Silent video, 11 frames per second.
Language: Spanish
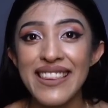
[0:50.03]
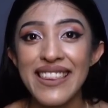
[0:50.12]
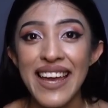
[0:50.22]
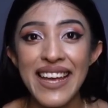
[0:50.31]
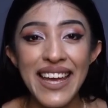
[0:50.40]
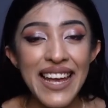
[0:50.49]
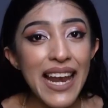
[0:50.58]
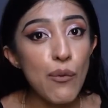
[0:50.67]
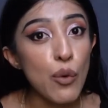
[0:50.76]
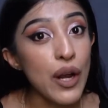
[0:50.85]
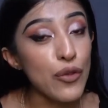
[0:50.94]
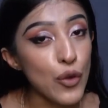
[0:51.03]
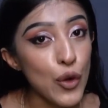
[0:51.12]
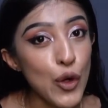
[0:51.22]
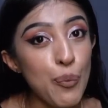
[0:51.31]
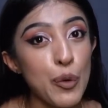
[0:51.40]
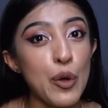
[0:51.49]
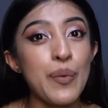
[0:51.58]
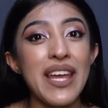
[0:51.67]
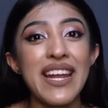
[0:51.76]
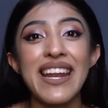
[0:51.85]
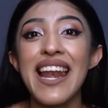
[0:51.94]
de qué laboratorio
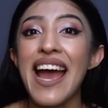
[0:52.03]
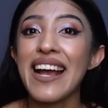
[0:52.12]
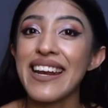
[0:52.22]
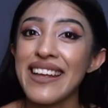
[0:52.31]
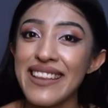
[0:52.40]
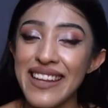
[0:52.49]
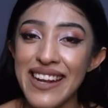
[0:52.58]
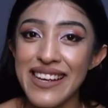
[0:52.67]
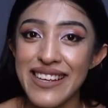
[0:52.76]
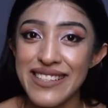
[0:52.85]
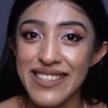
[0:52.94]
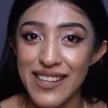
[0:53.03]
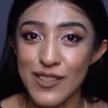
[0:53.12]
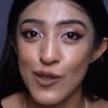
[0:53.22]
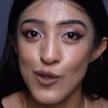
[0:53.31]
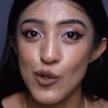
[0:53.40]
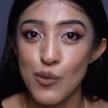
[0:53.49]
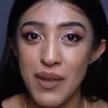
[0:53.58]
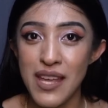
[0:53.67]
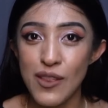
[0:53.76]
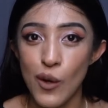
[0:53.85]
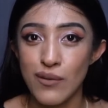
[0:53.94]
proviene la creatina que estás
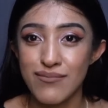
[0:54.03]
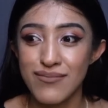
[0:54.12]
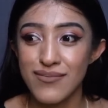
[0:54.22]
consumiendo